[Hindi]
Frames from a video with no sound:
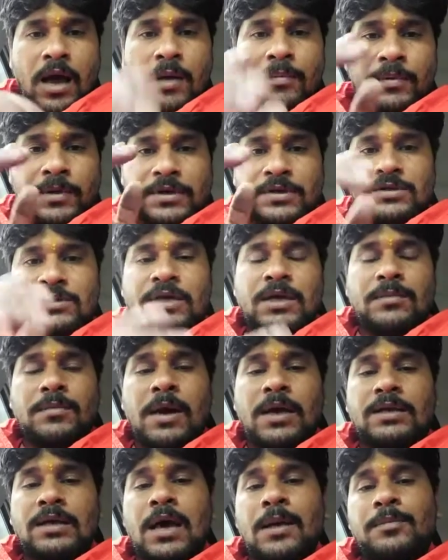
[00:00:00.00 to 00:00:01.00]
अब इसके
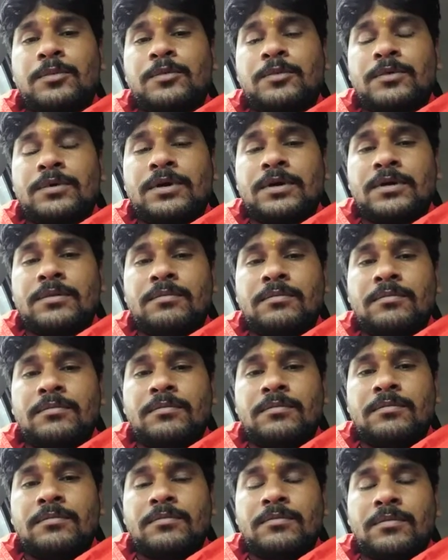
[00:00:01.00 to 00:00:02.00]
बाद आपको एक
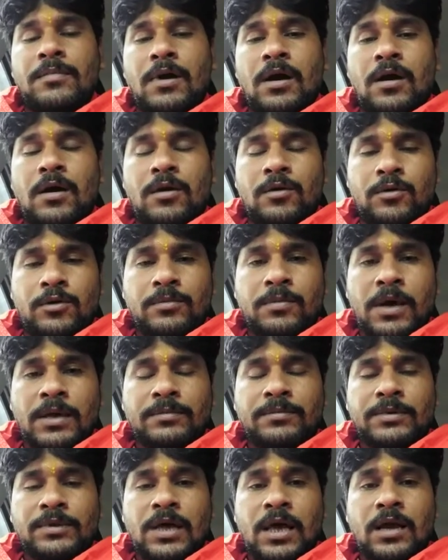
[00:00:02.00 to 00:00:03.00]
और
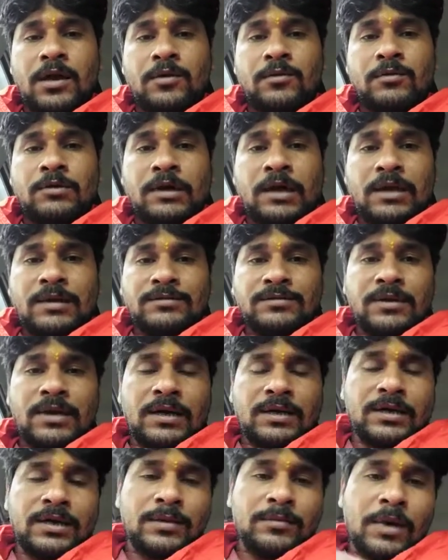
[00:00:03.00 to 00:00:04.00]
बात बता रहा हूँ कलश
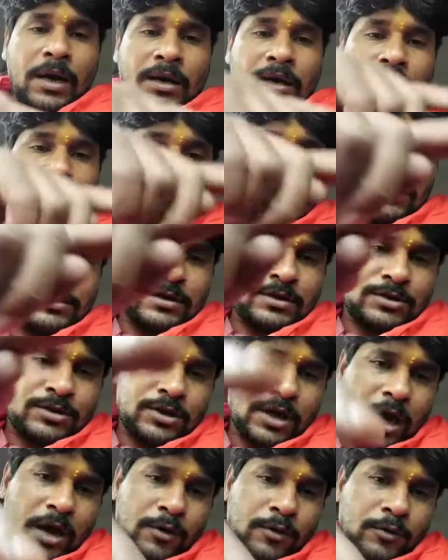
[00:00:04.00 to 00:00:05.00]
रखने के बाद कलश के
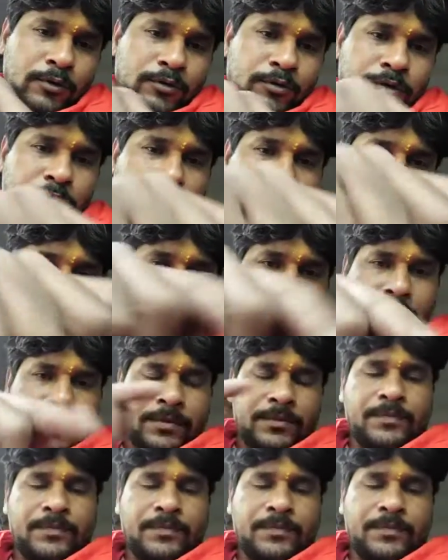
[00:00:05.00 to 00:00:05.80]
चारों तरफ